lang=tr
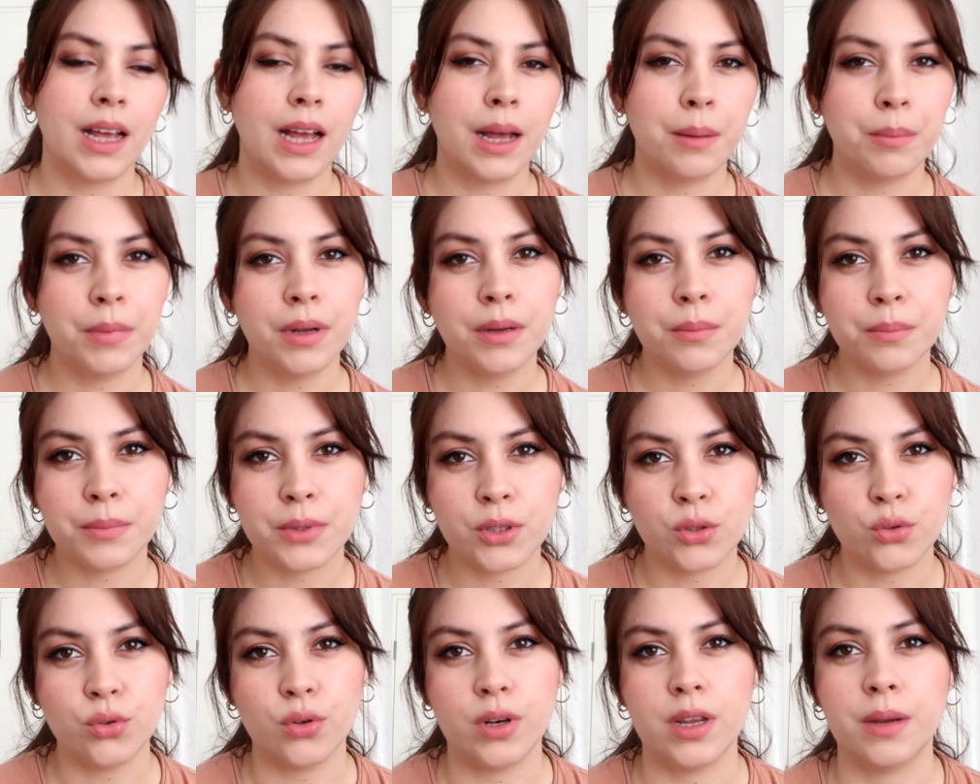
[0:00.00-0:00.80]
Ama
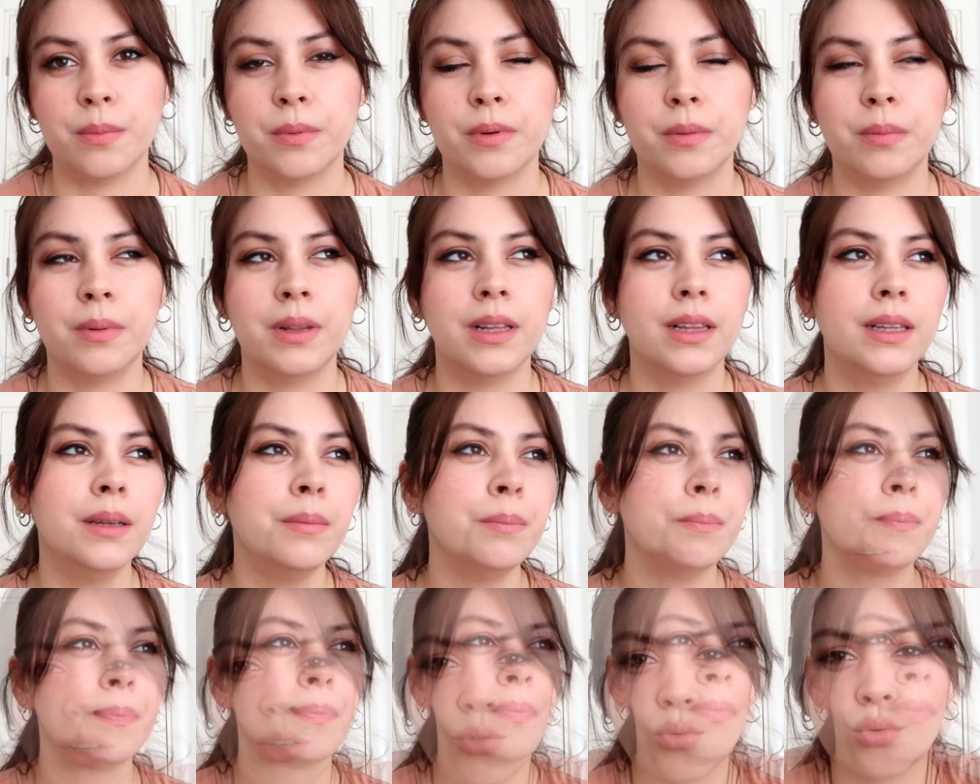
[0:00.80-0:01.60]
bir süre yapabildim.
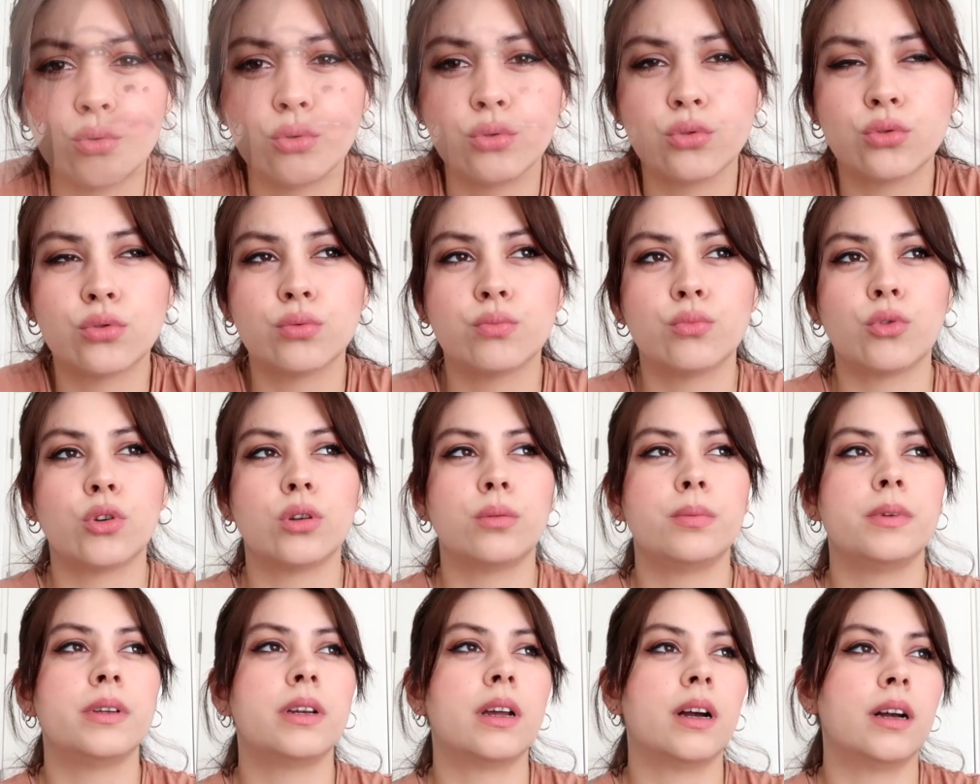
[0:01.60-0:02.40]
Bence uyuttum
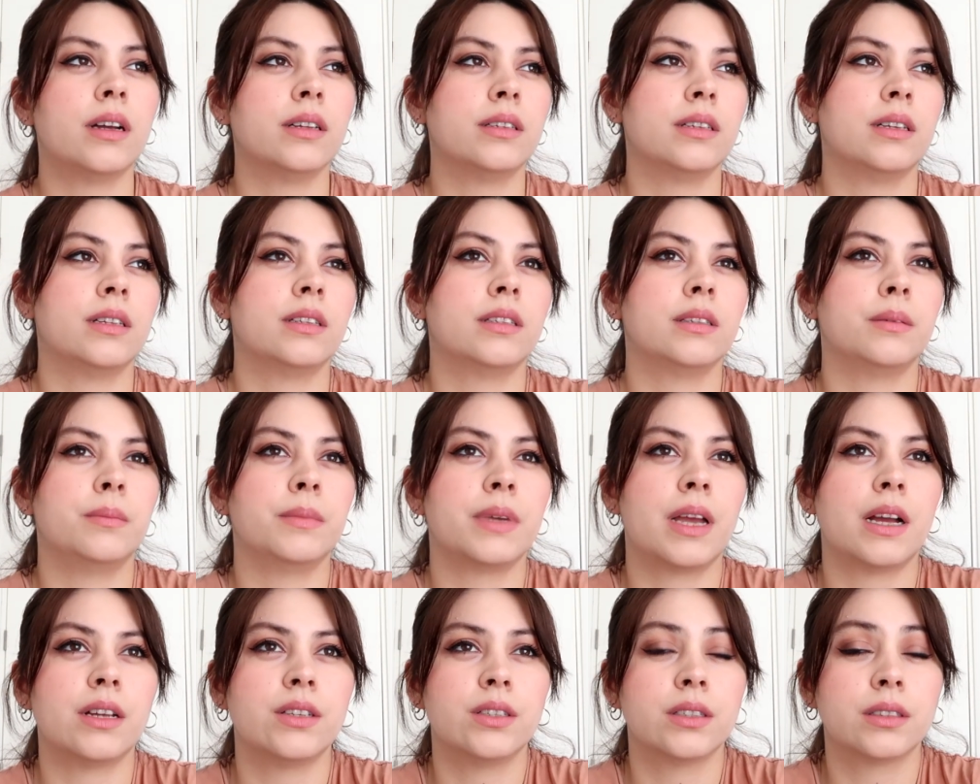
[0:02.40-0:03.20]
böyle bir rahat
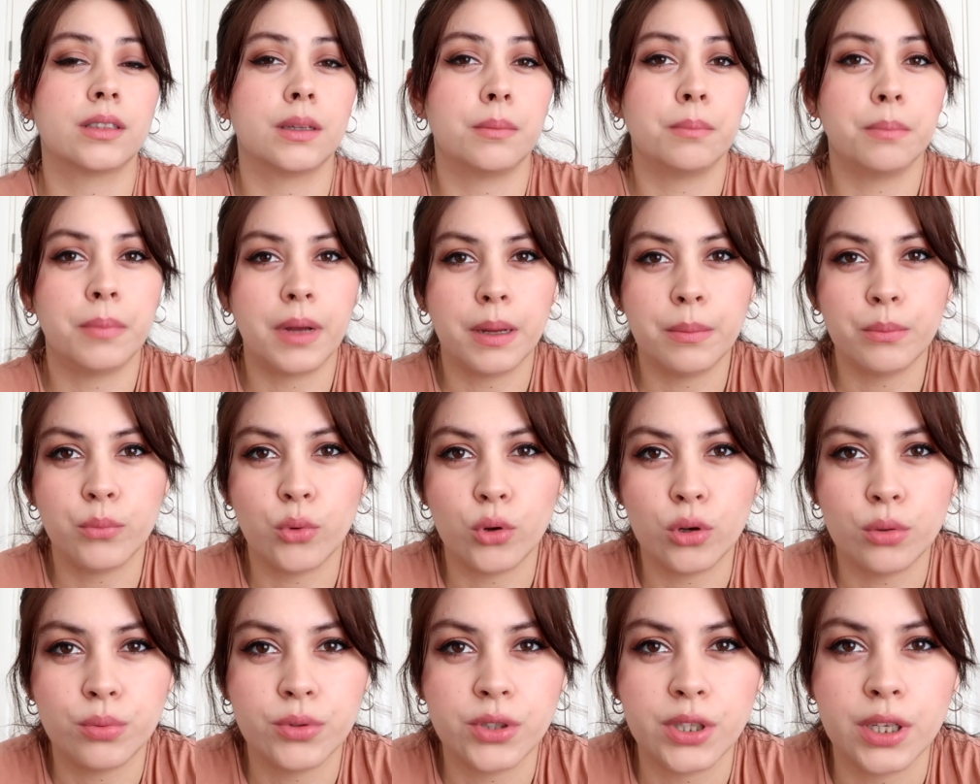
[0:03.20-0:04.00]
ettim. Gerçekten ben
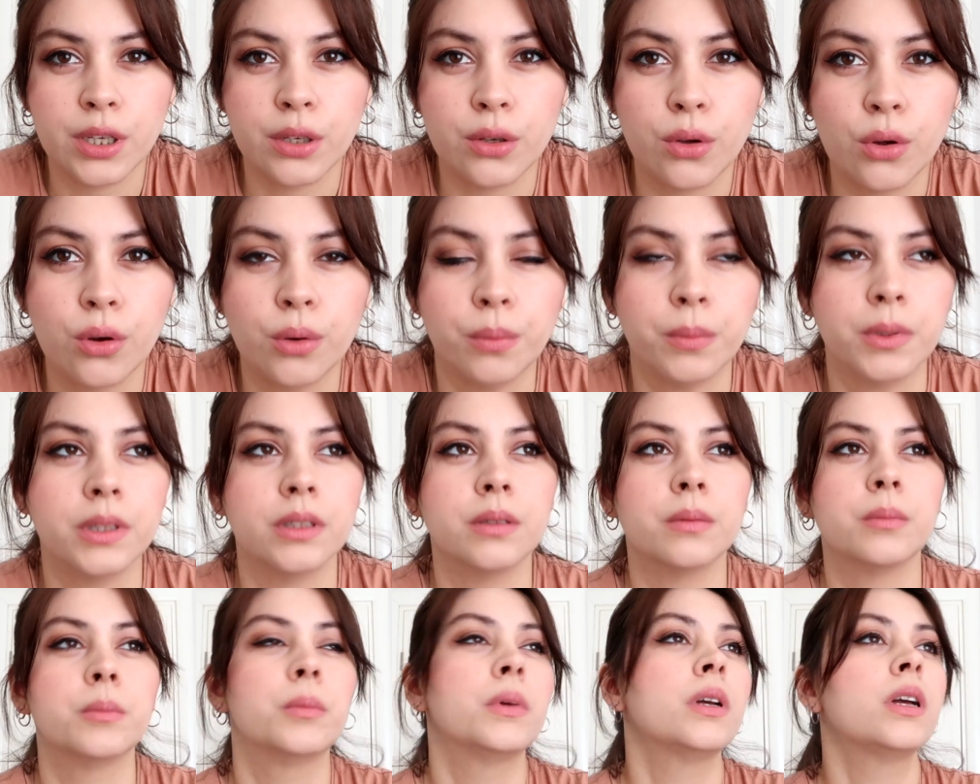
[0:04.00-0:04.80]
böyle bir şey
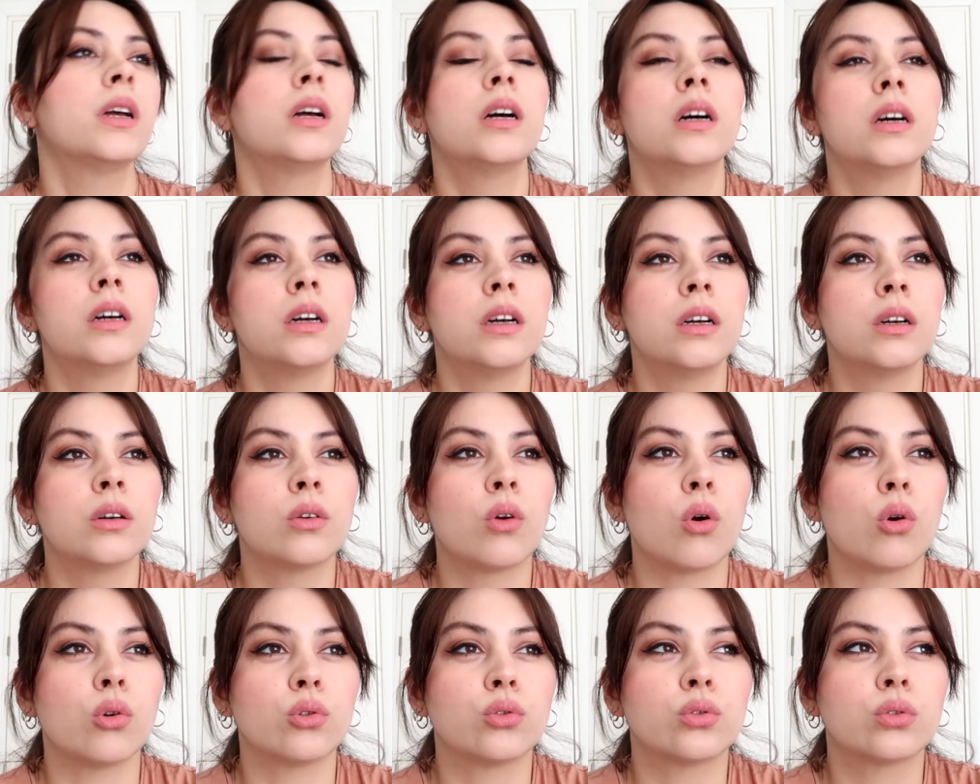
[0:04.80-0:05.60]
görmedim
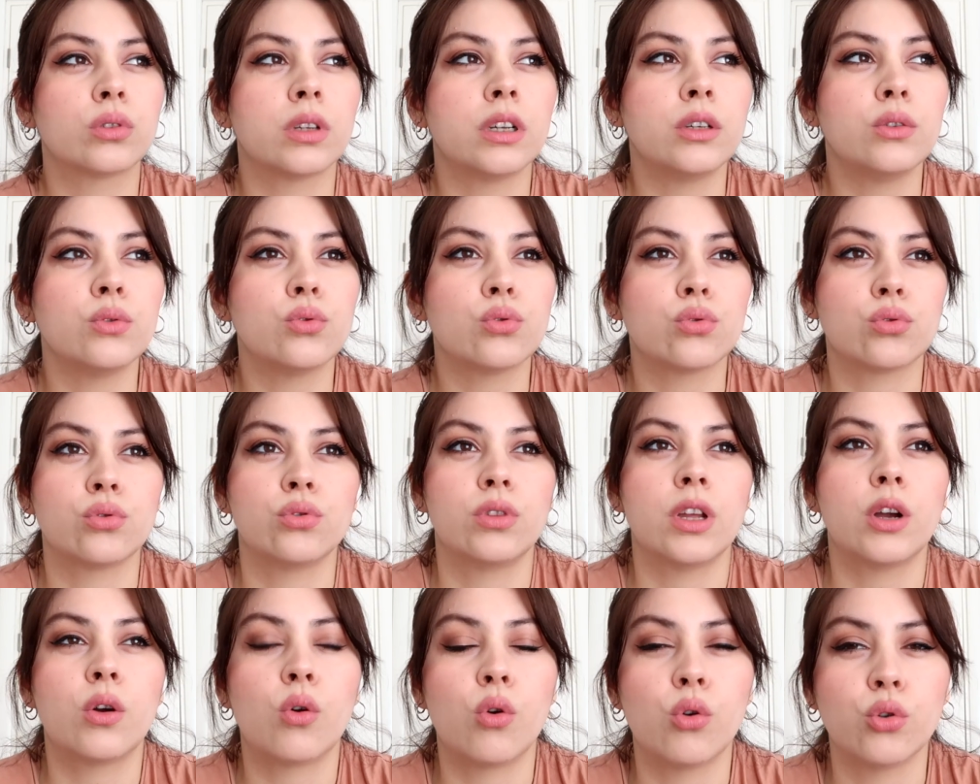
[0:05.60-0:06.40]
koltukların
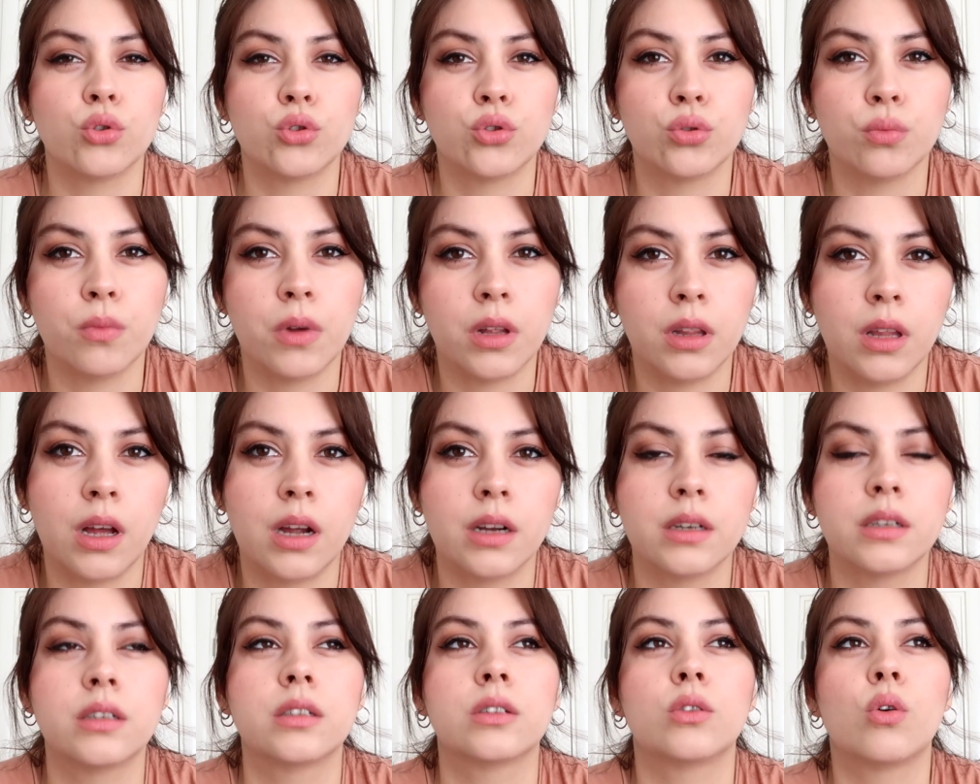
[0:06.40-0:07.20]
üstünde
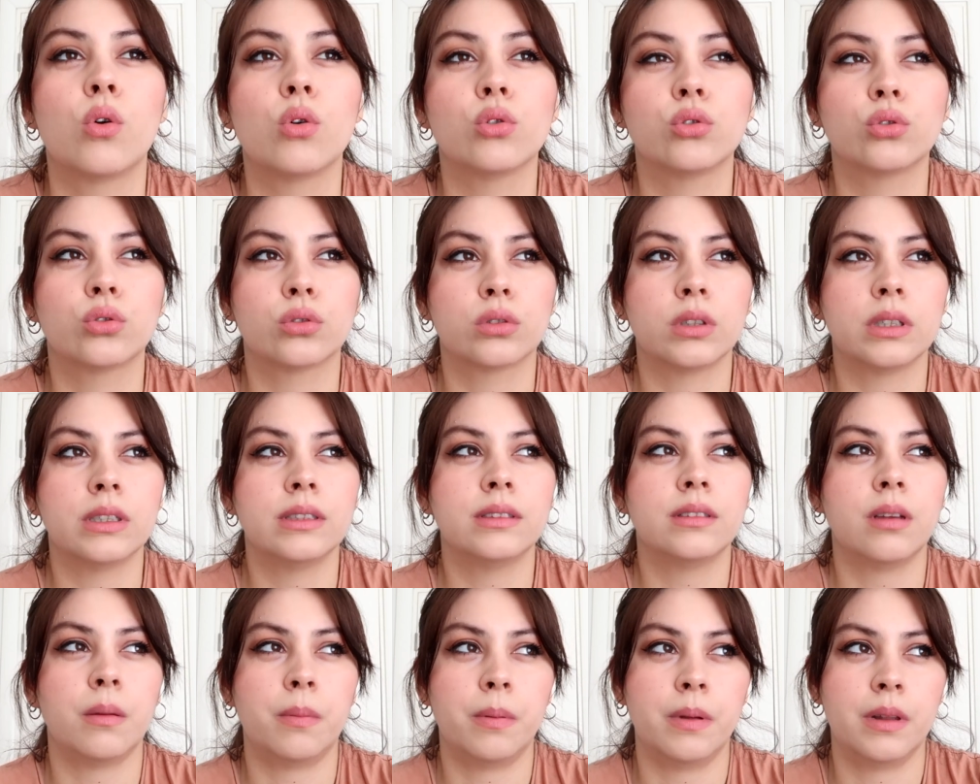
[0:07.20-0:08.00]
koşmalar,
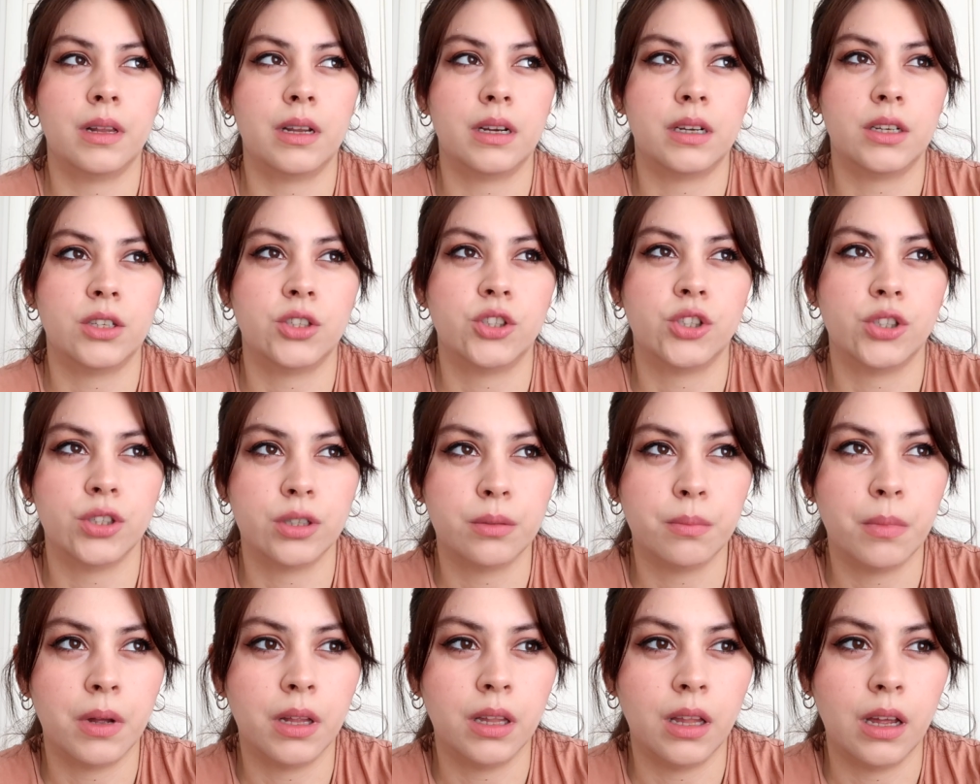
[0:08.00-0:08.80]
koltukların tepelerine
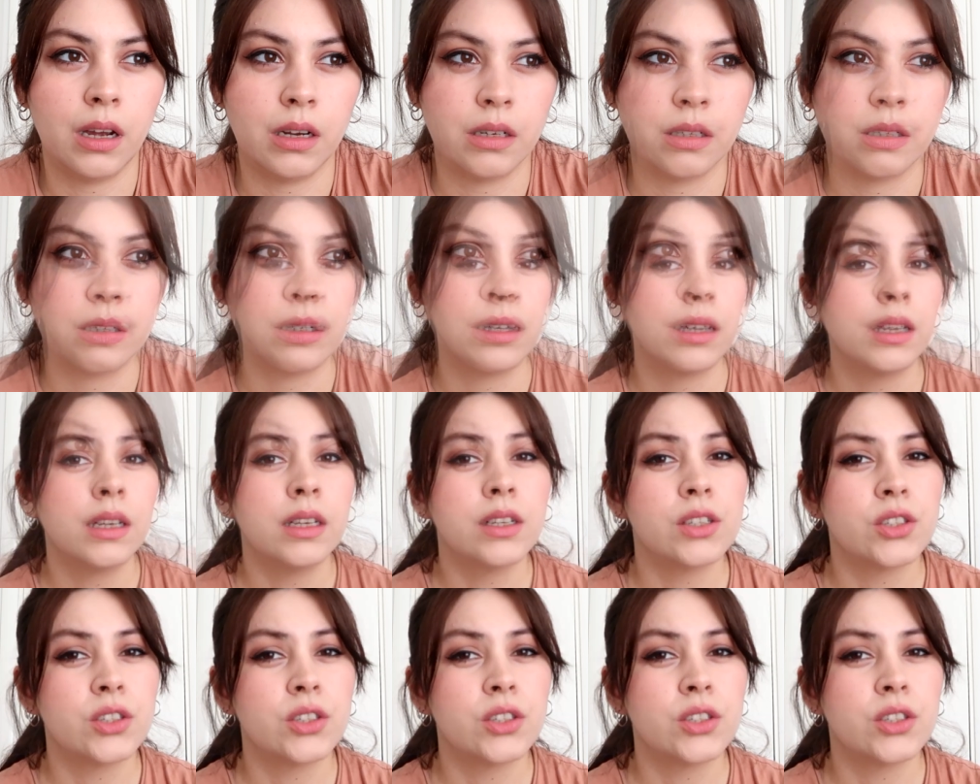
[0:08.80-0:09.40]
çıkmalar.